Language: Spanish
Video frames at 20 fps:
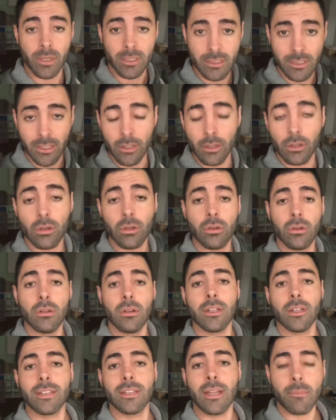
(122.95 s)
los
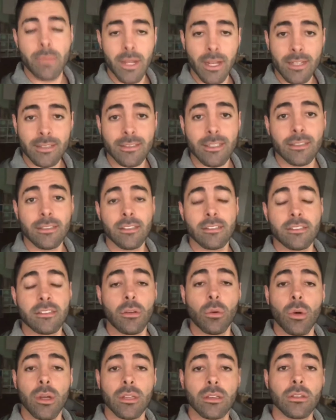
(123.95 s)
persiguió también está
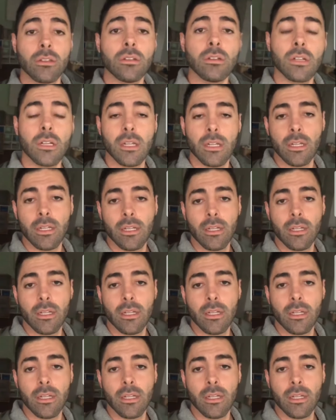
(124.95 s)
testiguando.